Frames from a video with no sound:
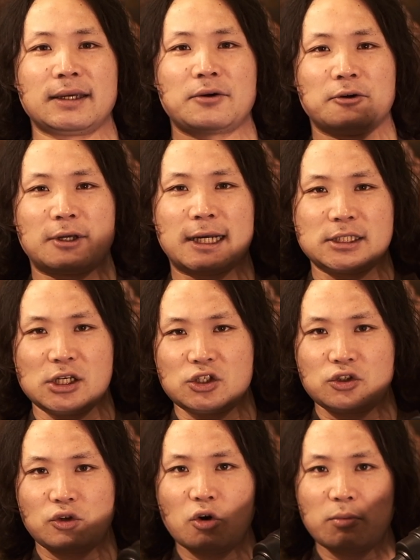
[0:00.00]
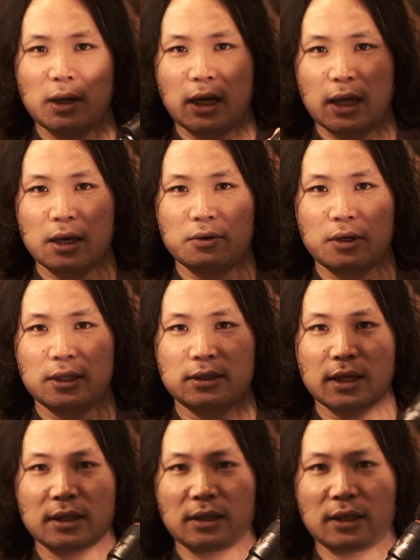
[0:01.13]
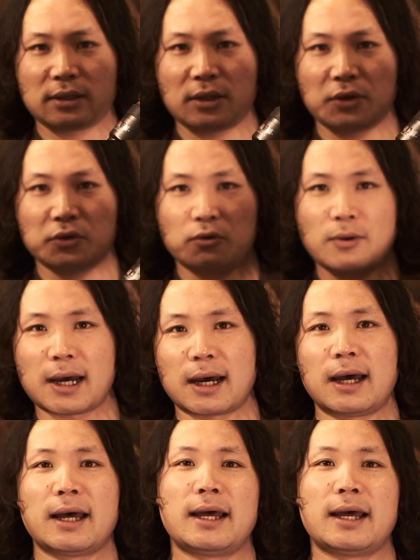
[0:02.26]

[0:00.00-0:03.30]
この はちじゅうごミリエフいってんに っていうのは、